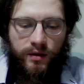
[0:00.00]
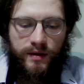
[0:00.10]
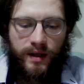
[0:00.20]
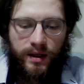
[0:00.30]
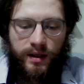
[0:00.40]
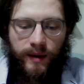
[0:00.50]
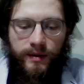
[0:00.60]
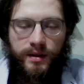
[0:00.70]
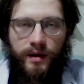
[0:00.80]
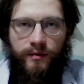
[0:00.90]
oznacza,
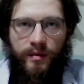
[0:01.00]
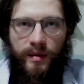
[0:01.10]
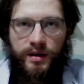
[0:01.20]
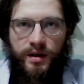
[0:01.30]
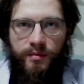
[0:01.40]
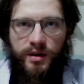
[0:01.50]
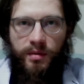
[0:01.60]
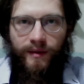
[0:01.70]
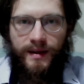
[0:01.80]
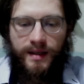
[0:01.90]
że w momencie
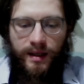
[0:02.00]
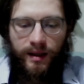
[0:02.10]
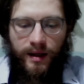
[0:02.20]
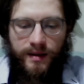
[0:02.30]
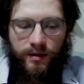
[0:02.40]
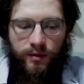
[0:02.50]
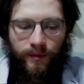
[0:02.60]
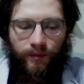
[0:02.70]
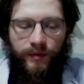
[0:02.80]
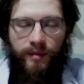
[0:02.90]
przeprowadzania testu
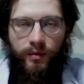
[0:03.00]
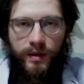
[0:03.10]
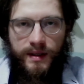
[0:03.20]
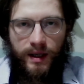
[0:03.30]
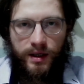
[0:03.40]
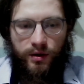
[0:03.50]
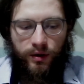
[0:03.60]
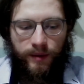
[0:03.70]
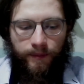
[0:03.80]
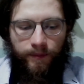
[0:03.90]
nie byłeś zakażony.